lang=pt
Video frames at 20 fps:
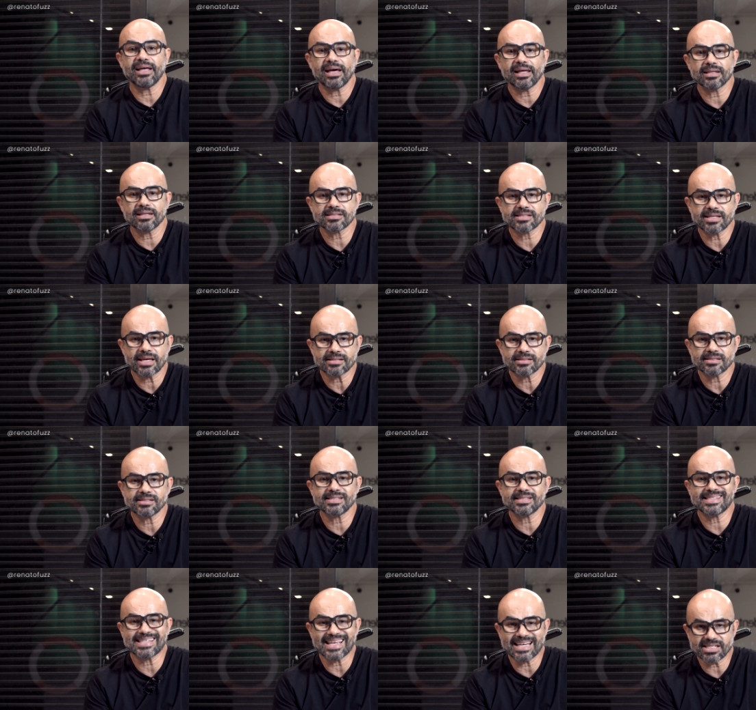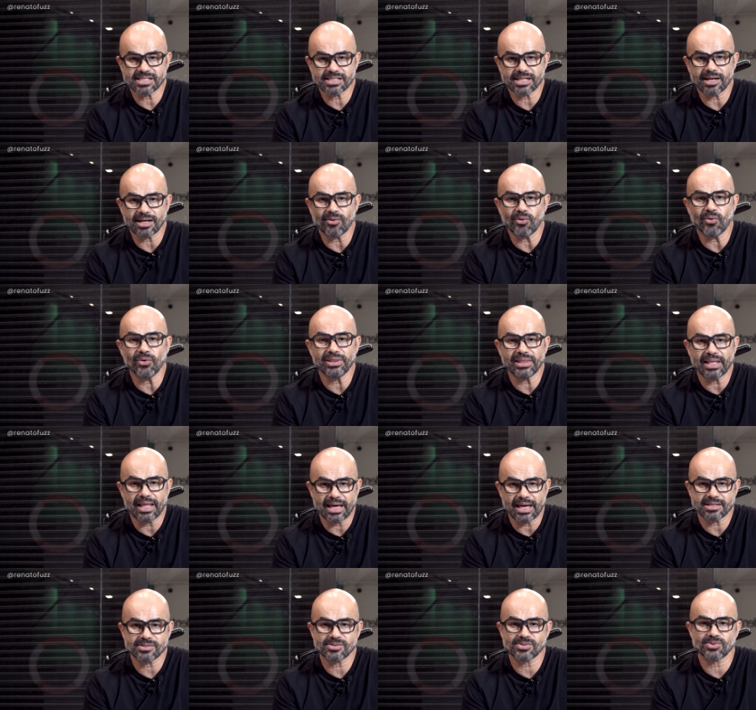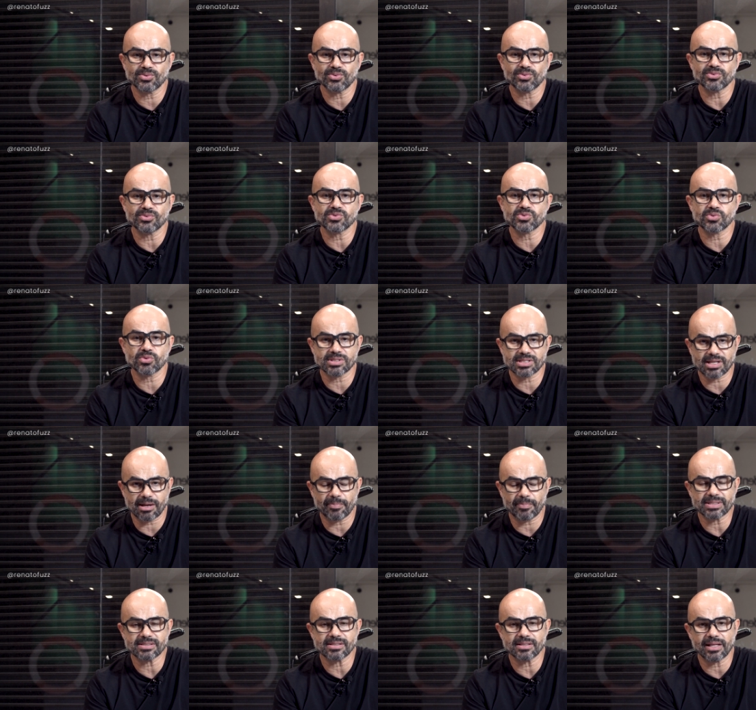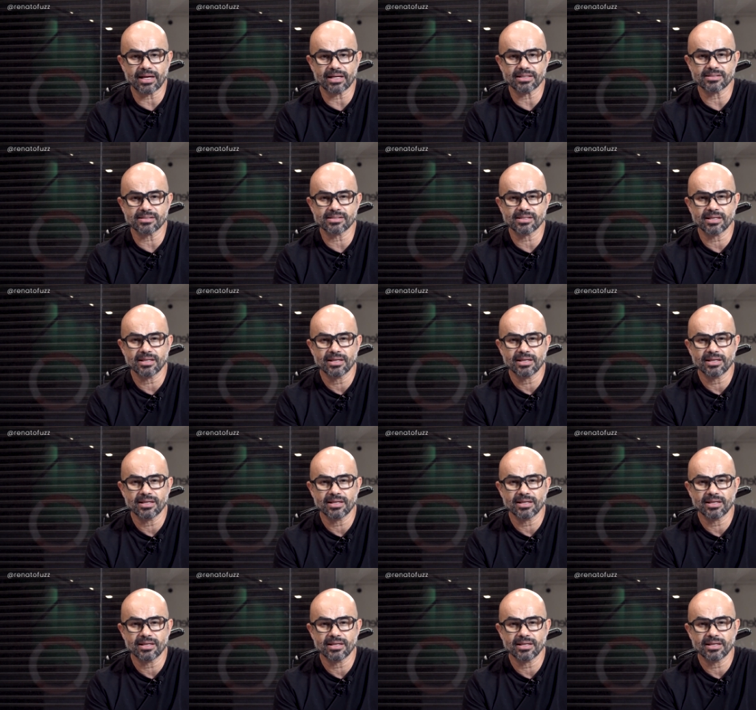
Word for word: delas é seja honesto com suas capacidades.